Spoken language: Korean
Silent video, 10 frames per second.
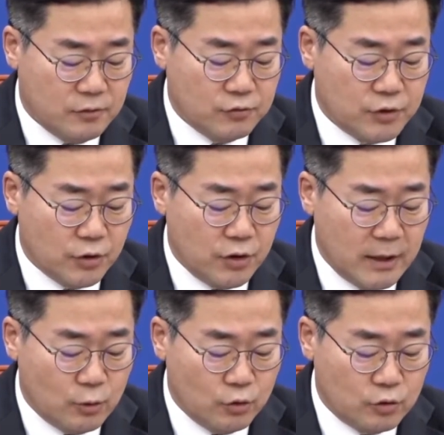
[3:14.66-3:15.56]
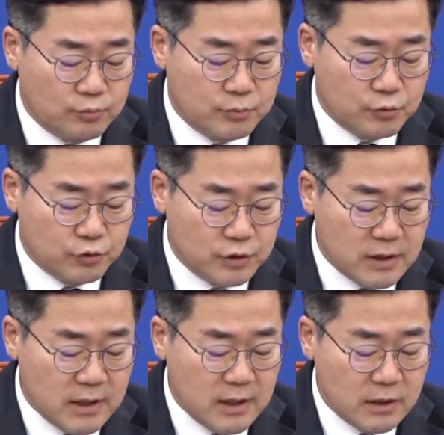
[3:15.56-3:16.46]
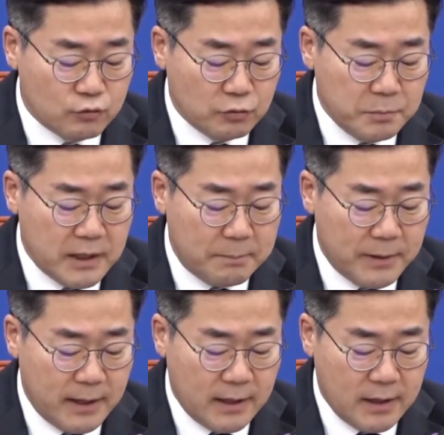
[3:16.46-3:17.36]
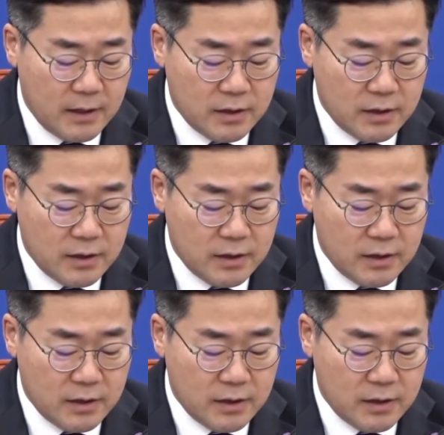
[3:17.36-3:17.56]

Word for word: 윤석열 대통령 부부는 국민 앞에